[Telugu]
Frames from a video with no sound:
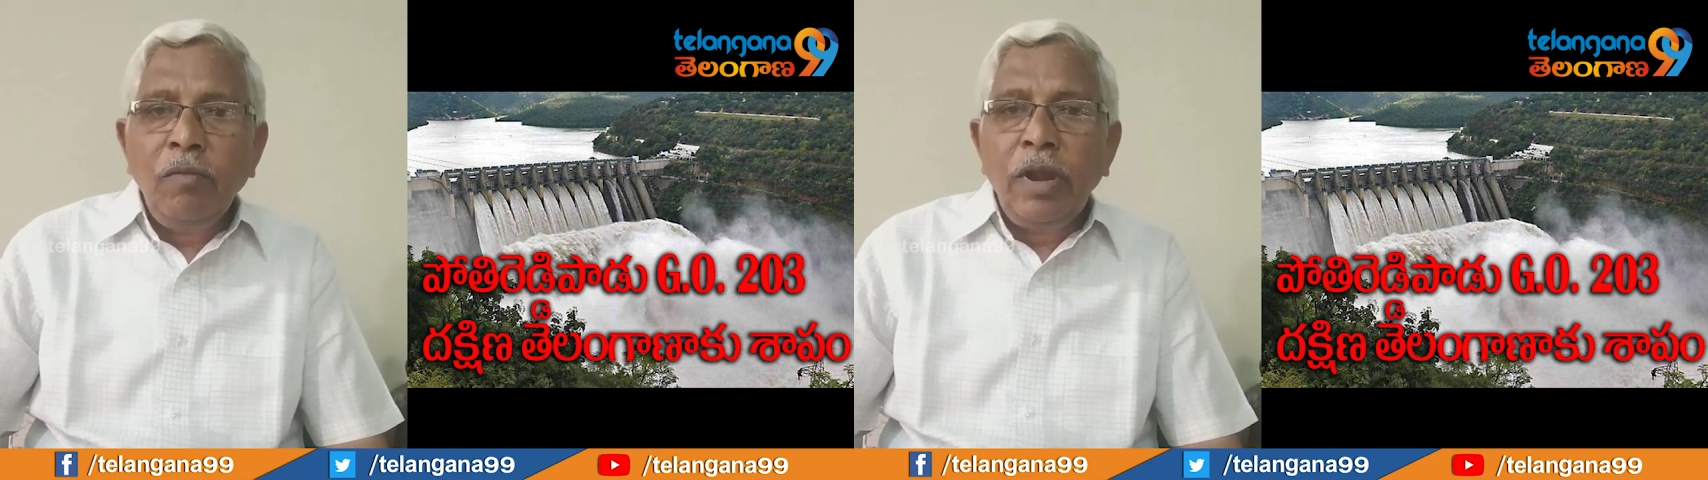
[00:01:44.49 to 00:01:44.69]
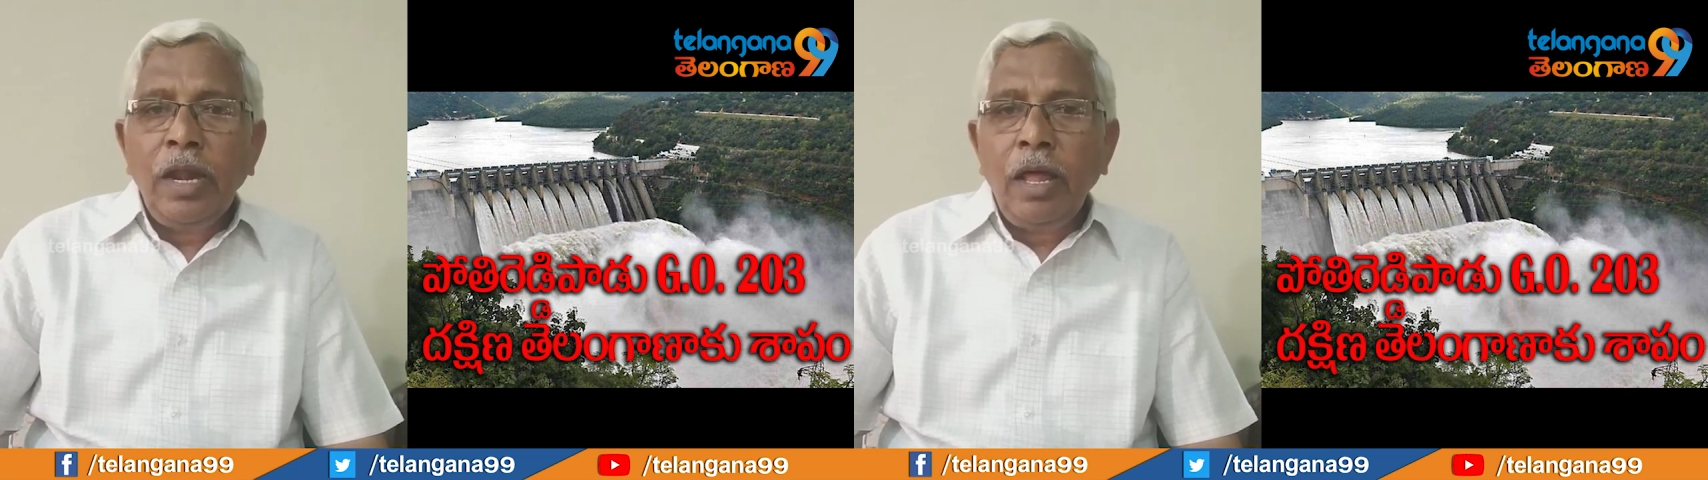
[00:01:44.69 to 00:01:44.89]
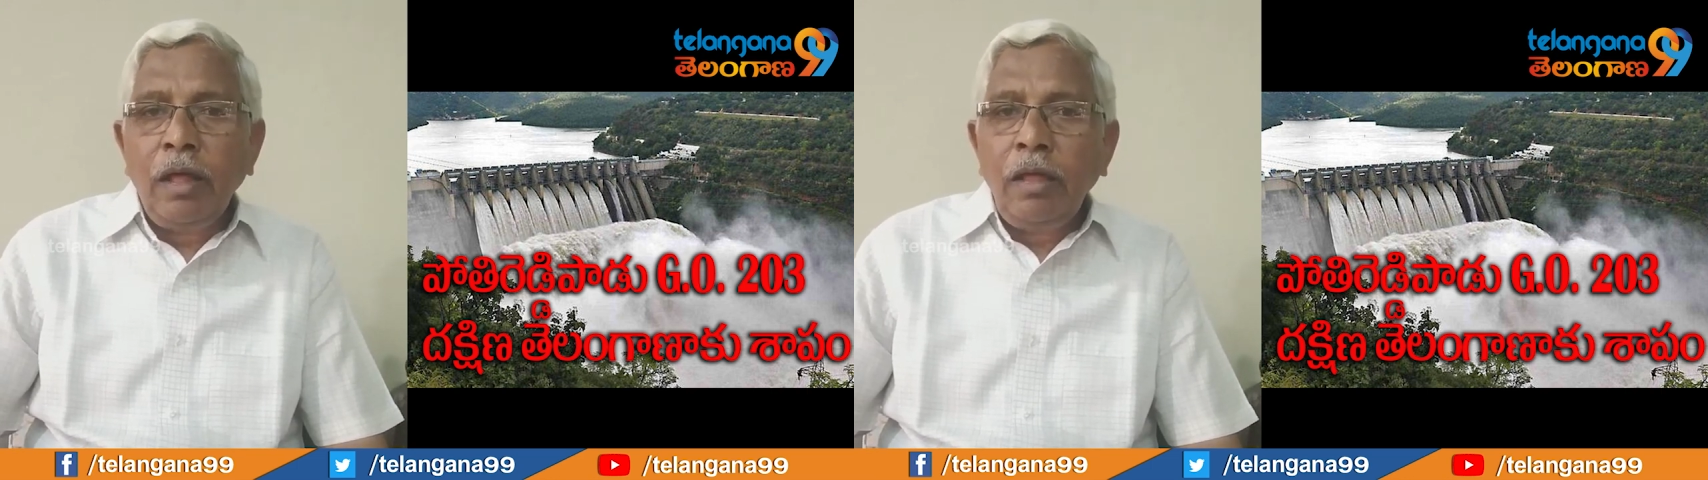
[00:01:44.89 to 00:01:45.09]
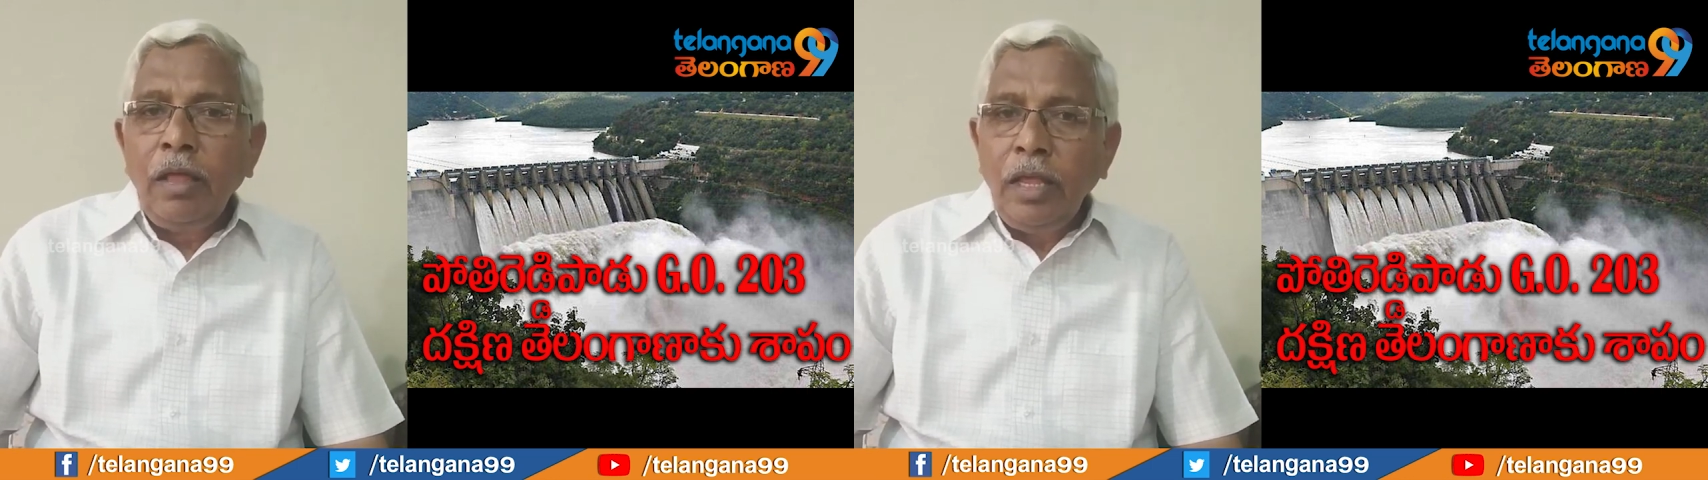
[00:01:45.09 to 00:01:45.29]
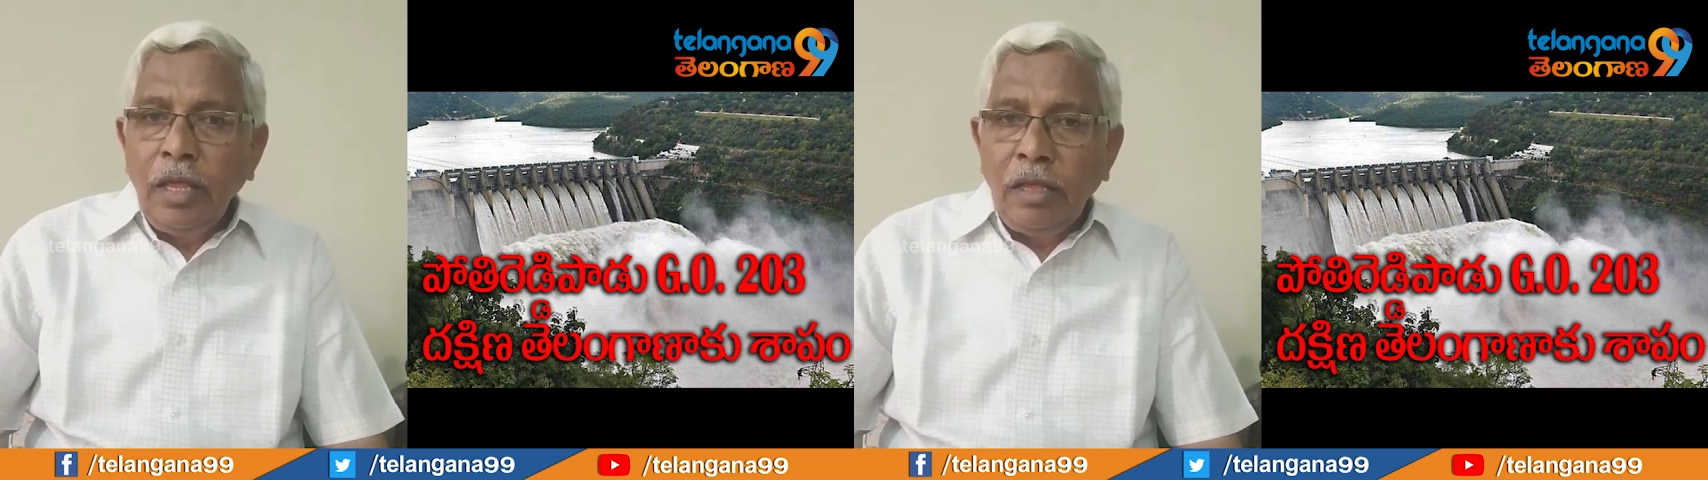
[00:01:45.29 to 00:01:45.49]
దానివల్ల
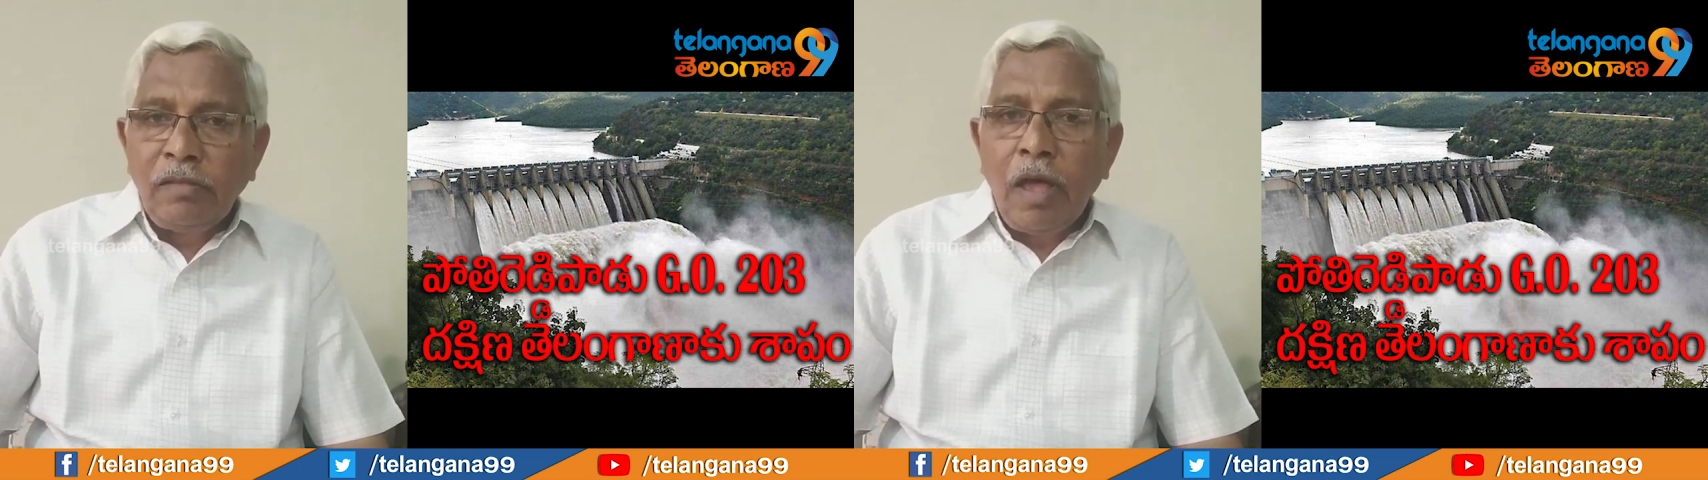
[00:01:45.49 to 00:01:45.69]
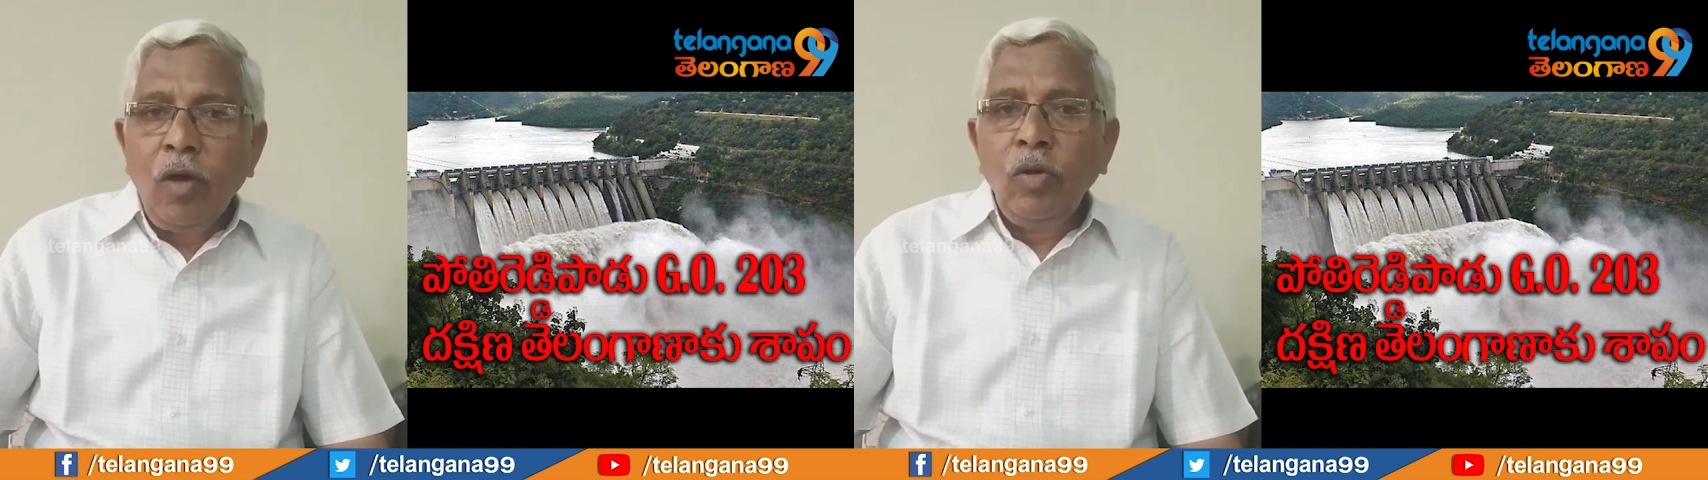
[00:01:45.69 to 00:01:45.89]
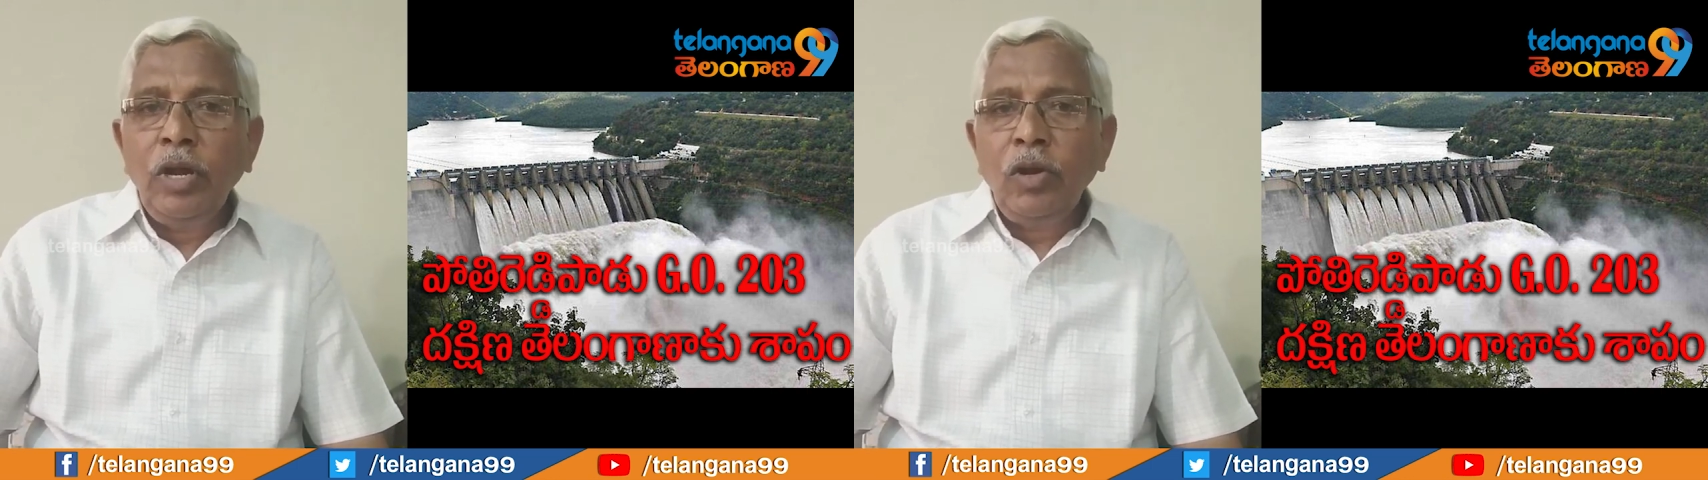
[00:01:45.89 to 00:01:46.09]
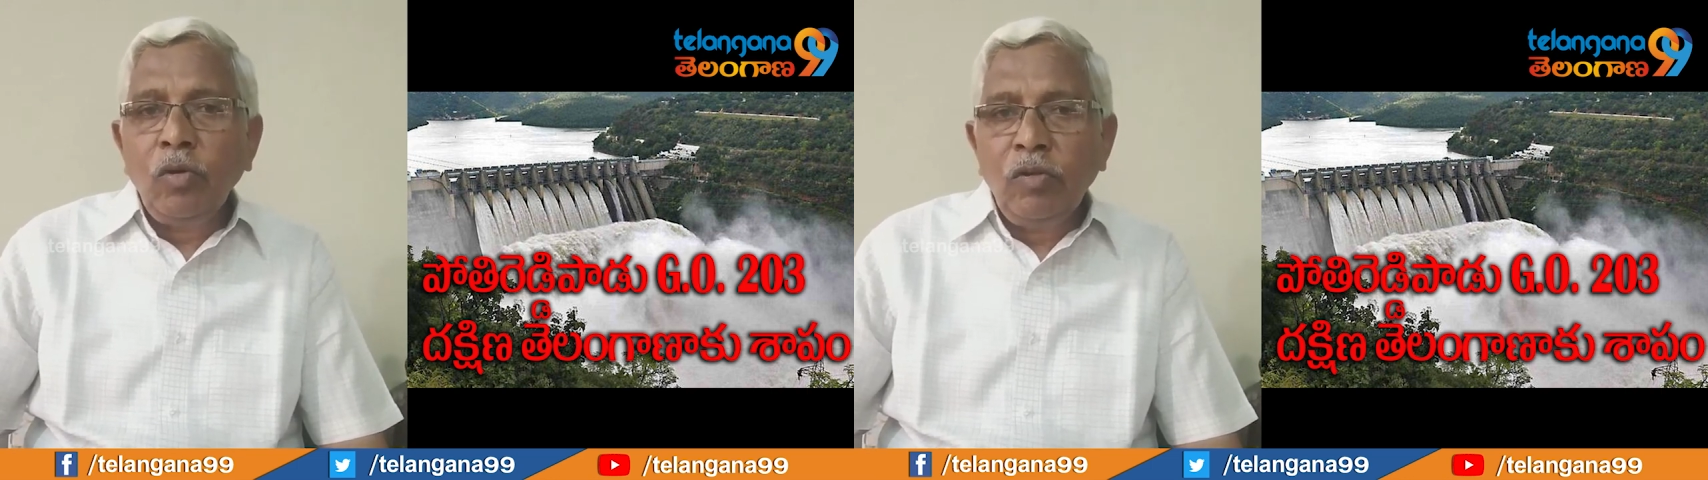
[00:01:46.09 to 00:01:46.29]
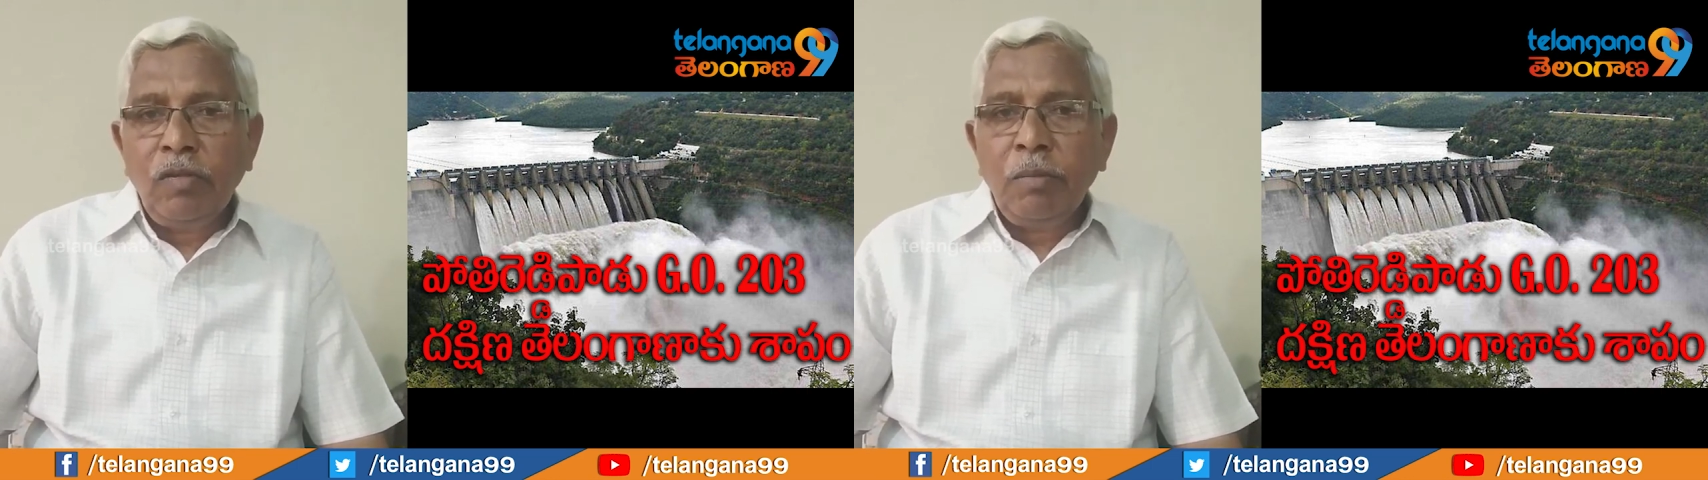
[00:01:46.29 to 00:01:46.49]
ఈ
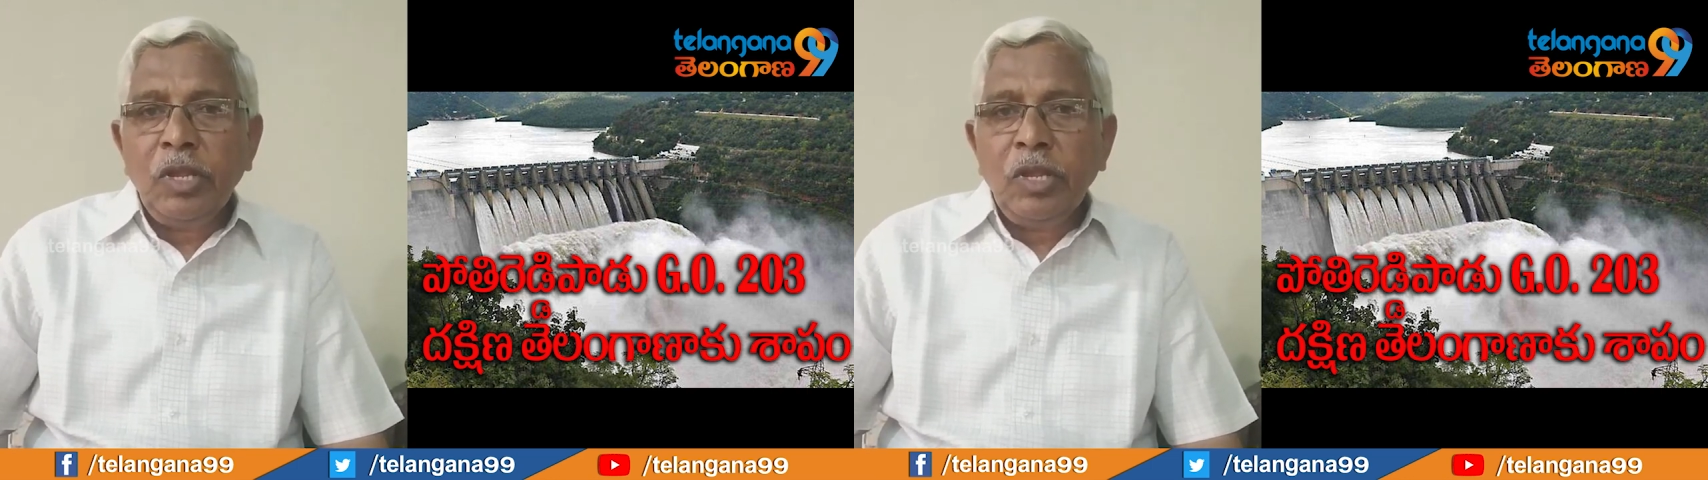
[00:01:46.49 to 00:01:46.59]
సాగునీటి